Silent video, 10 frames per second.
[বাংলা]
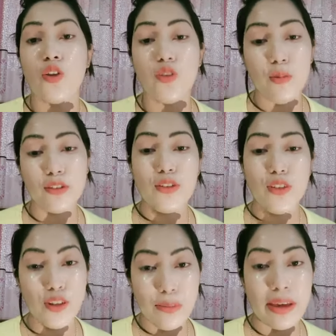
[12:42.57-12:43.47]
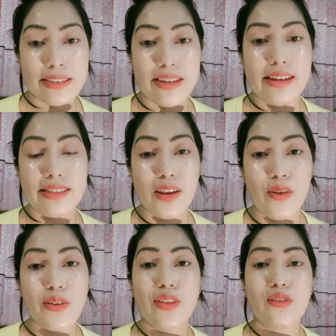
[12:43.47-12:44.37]
দুই বছর ধরে তুমি এই জেলটা সেল
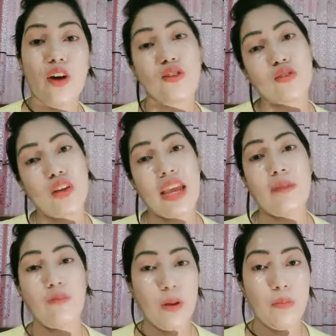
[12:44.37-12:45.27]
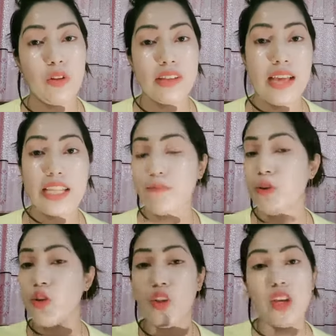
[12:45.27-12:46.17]
করতেছো অথচ এই আপুটা বলতেছে আজ
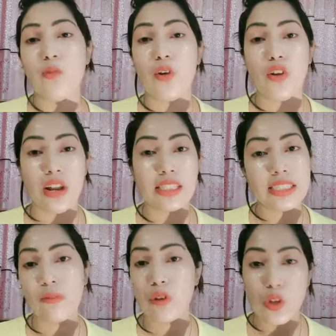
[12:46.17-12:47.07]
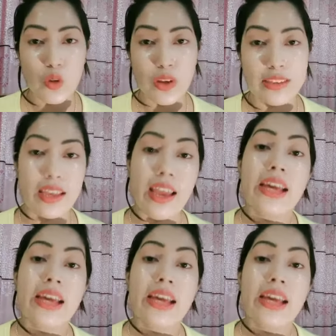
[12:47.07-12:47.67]
পর্যন্ত তো কেউ বললো না যেটার মধ্যে জড়ি আছে